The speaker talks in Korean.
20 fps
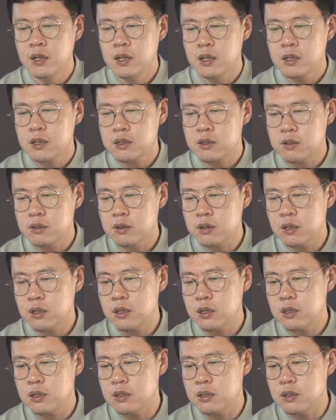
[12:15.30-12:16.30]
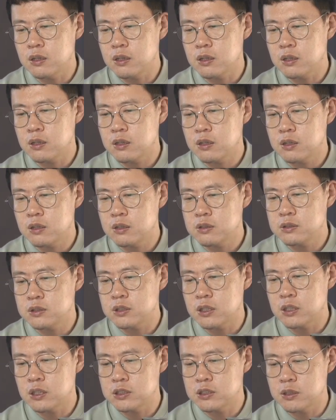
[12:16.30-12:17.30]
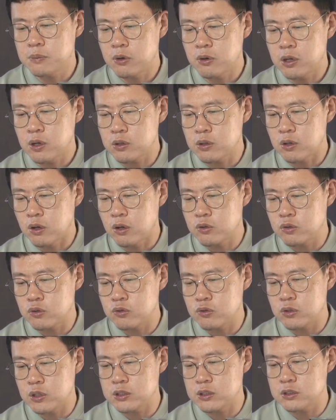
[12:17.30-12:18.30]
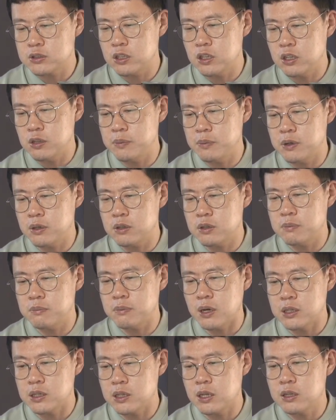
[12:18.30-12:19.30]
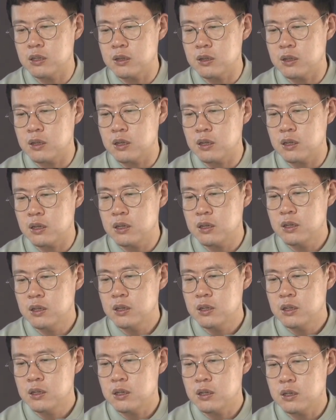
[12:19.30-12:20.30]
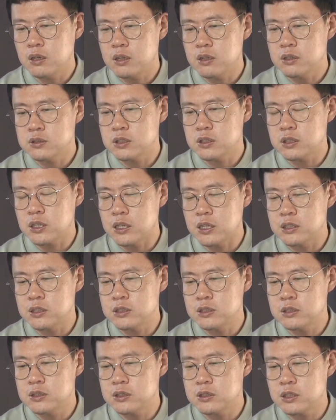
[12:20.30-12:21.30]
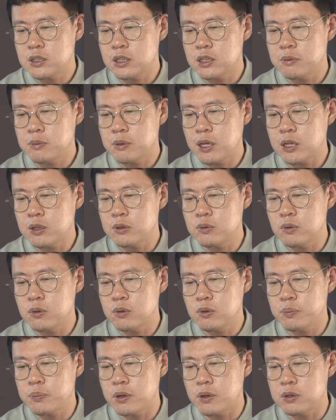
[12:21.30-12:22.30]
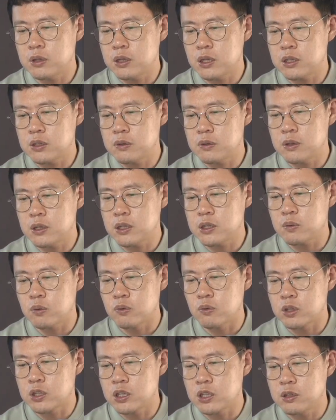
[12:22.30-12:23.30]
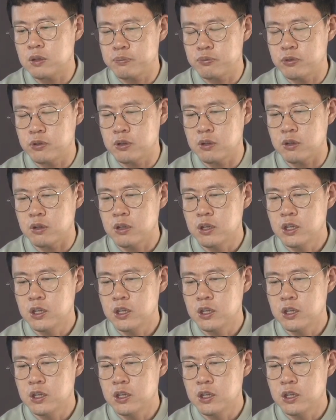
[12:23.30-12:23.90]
그런데 에, 제가 이제 뭔가 그 연구를 해서 설명은 많이 하는데 어, 이제 다른 사람의 행동 변화를 위한 동기부여